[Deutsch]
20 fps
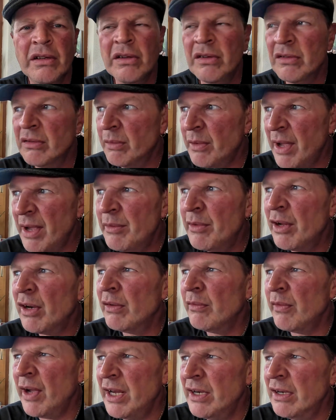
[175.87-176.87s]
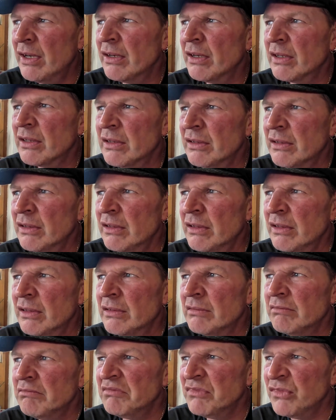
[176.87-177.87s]
Also Weihnachten,
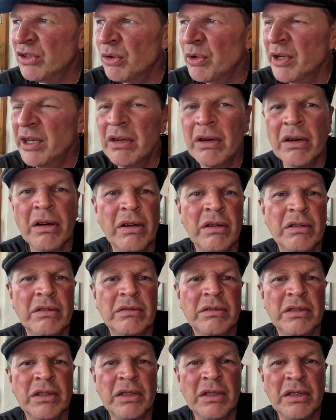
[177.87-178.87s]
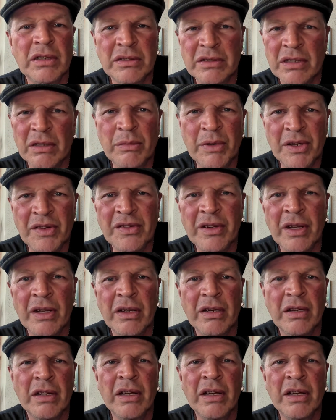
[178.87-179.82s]
Neujahr, Silvester